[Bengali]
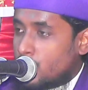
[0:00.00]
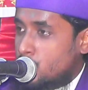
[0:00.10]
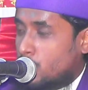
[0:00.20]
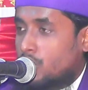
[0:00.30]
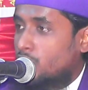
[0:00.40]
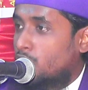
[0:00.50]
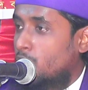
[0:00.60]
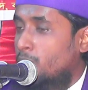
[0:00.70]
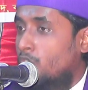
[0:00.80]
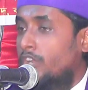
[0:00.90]
যখন
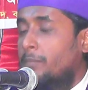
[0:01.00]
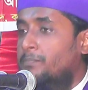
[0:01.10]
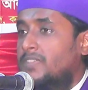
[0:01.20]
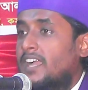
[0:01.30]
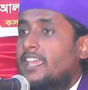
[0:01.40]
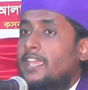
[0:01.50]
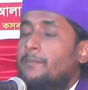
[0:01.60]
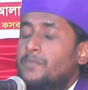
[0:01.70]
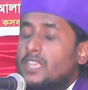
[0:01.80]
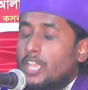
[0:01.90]
খুব গরিব থাকে
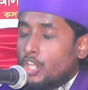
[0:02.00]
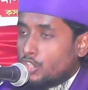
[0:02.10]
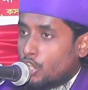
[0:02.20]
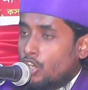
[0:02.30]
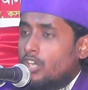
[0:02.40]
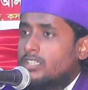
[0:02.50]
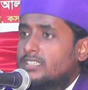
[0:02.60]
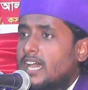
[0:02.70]
তখন